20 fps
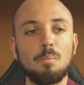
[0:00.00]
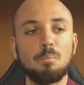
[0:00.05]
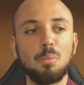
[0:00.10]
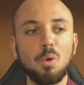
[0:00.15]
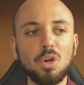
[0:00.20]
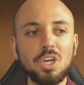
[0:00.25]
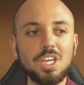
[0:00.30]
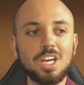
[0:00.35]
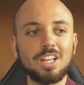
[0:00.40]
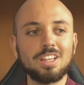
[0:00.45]

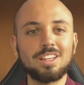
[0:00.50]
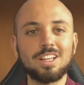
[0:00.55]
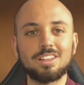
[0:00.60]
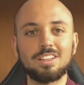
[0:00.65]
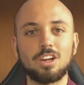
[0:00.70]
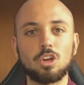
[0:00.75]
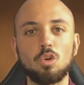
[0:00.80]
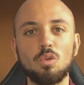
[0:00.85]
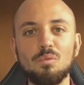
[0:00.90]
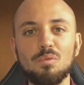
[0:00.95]
poi
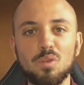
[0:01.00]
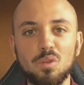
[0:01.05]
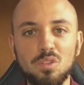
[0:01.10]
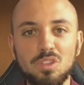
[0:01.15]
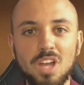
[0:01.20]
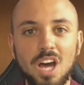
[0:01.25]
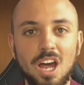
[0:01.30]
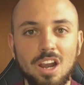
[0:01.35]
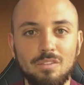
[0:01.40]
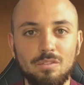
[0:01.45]
andate a
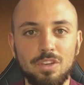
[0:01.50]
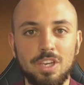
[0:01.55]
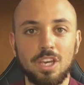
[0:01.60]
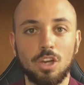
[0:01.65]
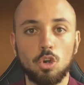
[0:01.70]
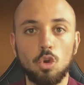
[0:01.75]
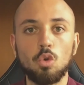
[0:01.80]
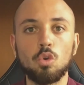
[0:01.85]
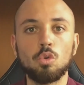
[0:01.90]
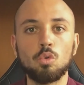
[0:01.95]
confrontarvi
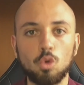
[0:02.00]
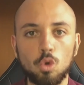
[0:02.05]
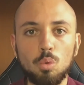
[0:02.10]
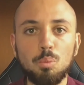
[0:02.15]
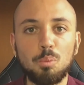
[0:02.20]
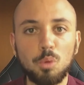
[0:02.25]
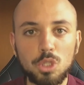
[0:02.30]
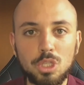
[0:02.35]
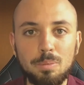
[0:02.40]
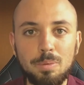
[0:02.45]
con un
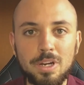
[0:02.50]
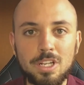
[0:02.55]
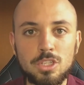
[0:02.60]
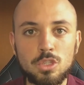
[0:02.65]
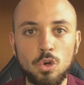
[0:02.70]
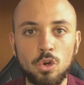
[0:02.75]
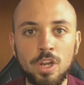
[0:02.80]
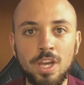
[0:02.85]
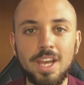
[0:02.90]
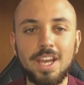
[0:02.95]
gruppo di
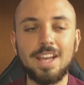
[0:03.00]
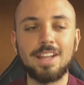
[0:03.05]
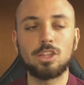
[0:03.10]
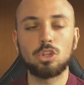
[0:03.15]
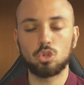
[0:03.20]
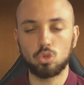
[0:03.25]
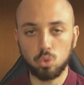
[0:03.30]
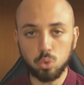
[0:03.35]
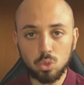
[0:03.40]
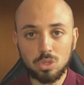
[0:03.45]
persone
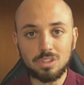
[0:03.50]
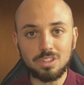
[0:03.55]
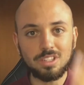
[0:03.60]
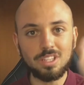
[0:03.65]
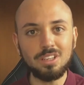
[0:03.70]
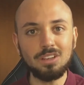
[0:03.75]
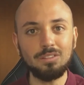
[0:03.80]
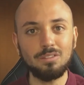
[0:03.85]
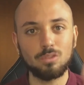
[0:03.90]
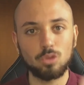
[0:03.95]
e
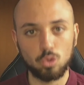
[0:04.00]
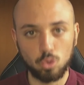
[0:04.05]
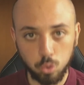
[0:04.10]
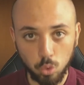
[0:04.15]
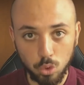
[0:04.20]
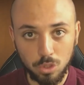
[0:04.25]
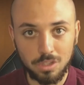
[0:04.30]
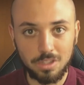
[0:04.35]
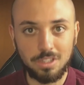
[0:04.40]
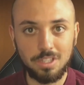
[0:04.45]
tutti,
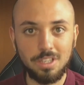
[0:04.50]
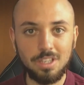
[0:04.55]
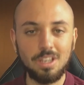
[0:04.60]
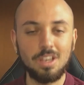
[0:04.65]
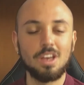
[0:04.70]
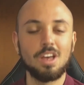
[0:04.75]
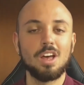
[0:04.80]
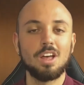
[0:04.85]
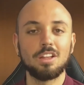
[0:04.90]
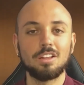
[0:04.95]

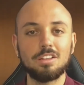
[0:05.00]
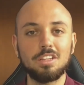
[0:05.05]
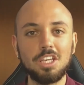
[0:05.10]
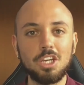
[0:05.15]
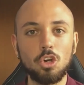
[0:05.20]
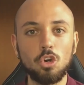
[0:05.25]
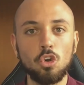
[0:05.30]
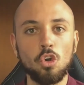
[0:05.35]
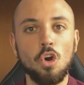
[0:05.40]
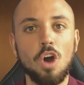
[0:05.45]
tutti
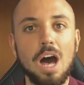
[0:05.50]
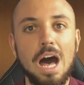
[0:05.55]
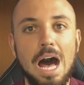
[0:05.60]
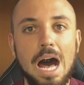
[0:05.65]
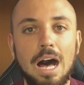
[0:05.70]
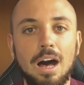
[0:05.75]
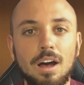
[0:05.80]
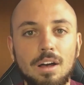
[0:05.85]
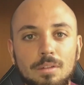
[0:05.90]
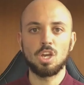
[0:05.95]
dicono
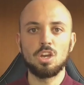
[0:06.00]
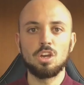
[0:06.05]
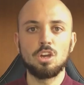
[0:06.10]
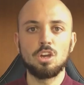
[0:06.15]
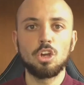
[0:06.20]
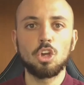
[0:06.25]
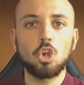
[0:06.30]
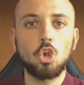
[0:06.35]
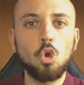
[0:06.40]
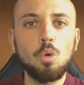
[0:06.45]
A.
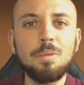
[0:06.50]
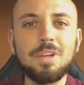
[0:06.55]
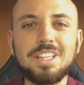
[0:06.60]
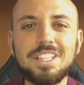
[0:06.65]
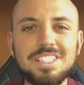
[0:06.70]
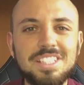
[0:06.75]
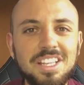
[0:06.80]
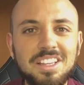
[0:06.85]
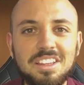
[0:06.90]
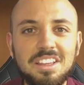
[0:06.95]
Come
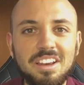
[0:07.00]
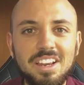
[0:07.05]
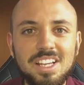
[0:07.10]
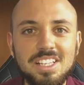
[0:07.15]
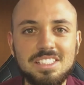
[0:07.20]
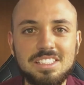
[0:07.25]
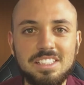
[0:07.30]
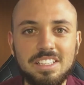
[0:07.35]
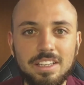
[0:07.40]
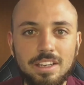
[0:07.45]
ti
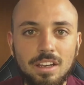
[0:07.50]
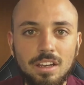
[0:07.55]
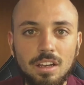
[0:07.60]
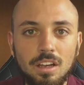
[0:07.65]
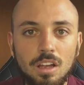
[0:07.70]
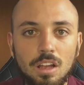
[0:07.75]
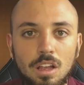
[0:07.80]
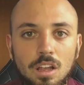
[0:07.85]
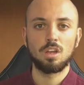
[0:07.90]
sentiresti?